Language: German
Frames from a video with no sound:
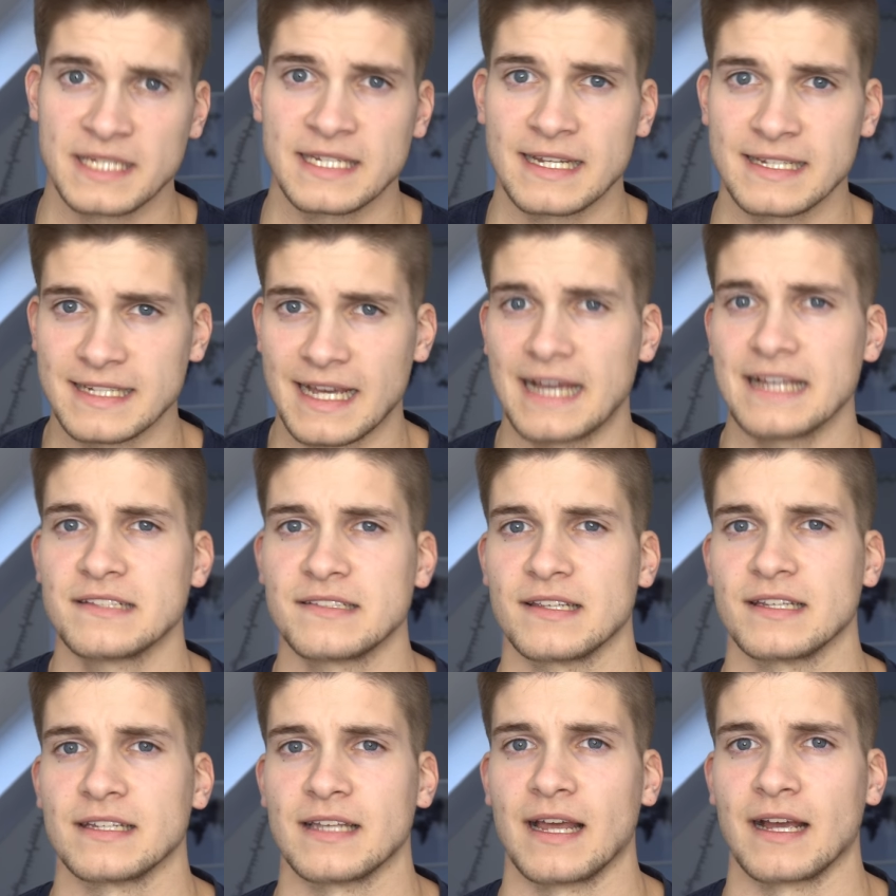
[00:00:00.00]
Meter
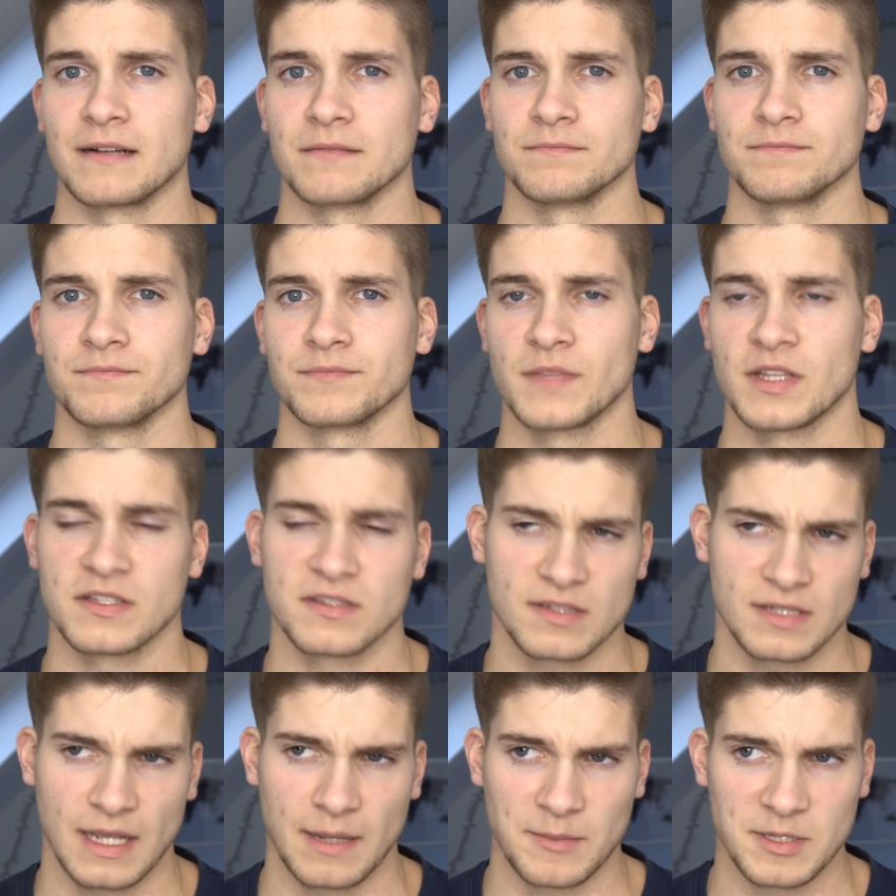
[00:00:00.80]
lang.
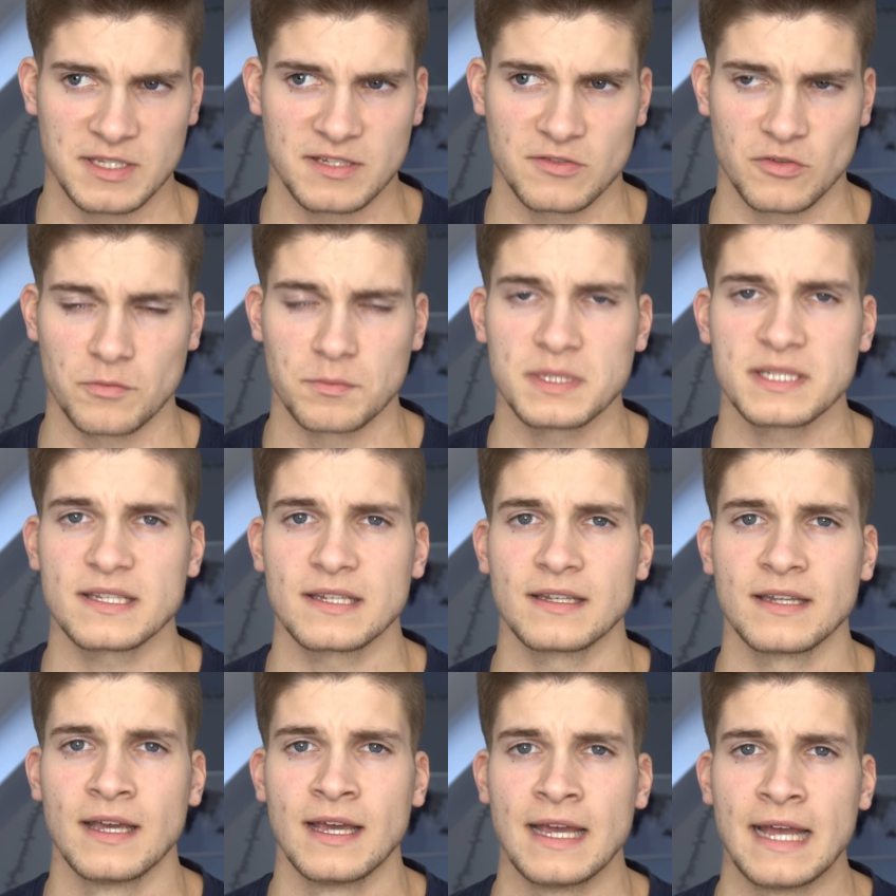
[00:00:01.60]
Das kann man sich so ein
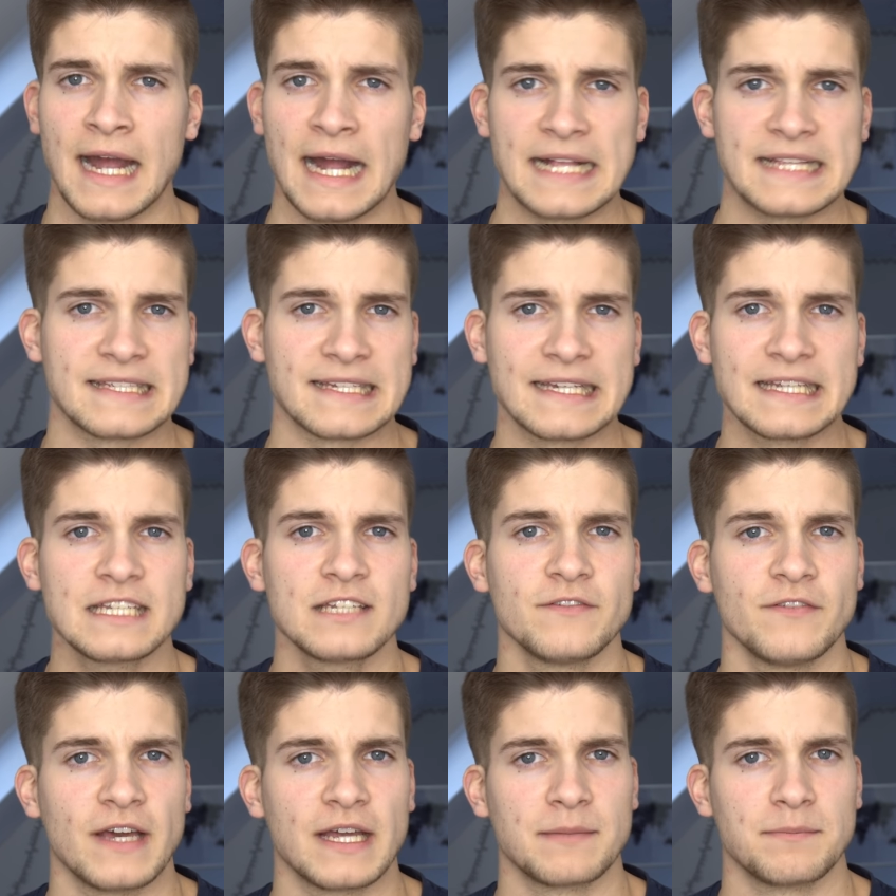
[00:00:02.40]
bisschen als
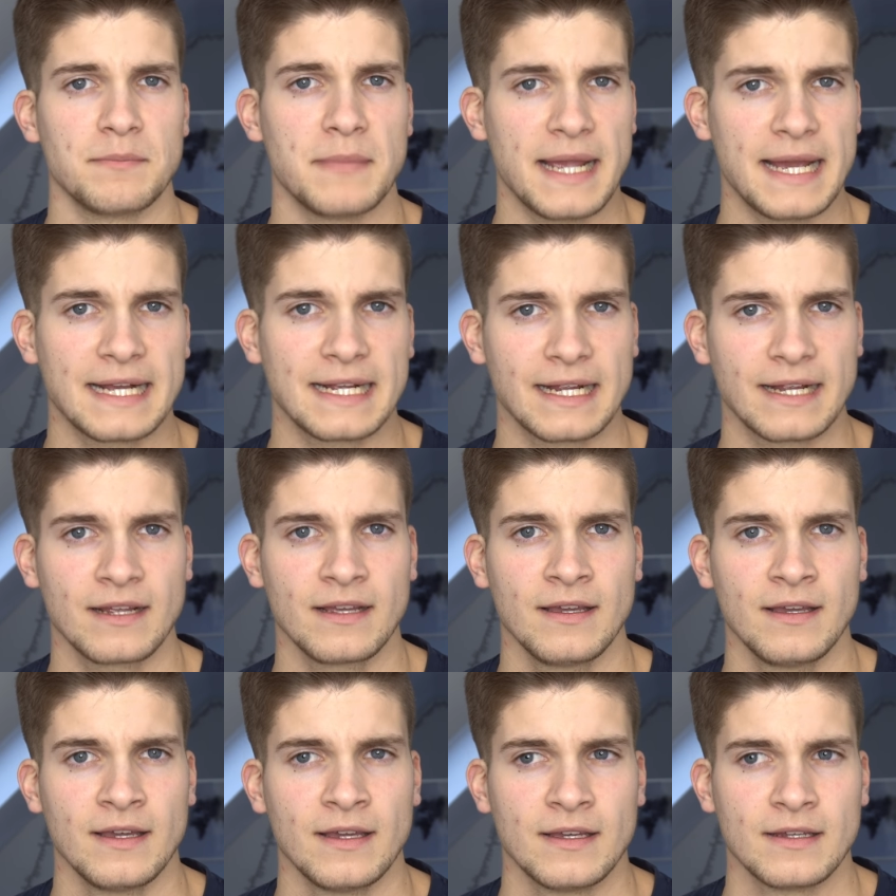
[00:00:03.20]
Richtwert merken.